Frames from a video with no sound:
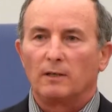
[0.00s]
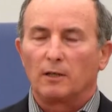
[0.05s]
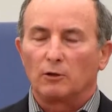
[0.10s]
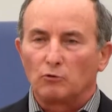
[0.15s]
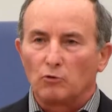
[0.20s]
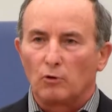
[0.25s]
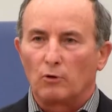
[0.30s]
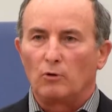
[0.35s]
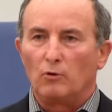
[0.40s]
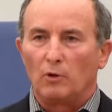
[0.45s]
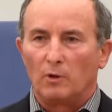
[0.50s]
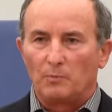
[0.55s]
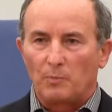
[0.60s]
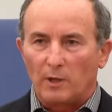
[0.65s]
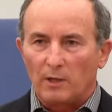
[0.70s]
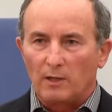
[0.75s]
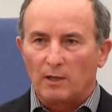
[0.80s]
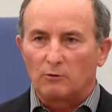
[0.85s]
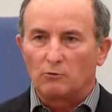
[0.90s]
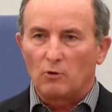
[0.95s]
которую он
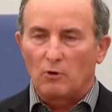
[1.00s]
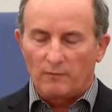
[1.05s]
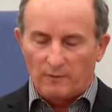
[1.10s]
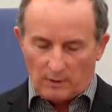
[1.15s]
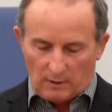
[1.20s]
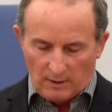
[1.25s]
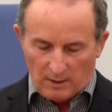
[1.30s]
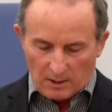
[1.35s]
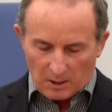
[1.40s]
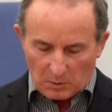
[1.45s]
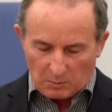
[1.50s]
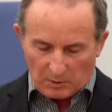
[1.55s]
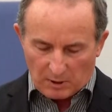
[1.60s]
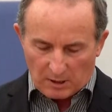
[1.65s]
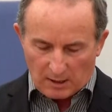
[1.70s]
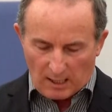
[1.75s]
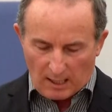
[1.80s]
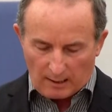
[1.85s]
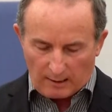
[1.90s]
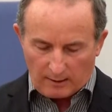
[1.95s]
приготовил
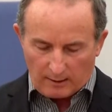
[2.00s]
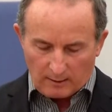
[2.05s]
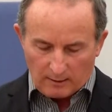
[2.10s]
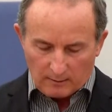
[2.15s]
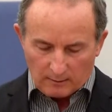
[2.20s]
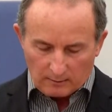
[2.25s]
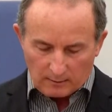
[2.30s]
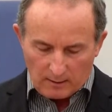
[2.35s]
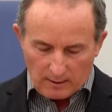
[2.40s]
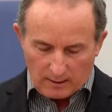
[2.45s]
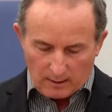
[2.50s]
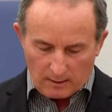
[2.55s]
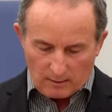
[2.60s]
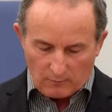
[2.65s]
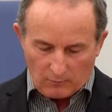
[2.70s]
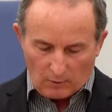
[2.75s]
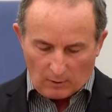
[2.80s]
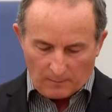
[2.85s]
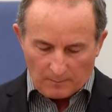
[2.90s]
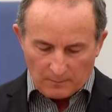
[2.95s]
специально для
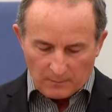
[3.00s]
него.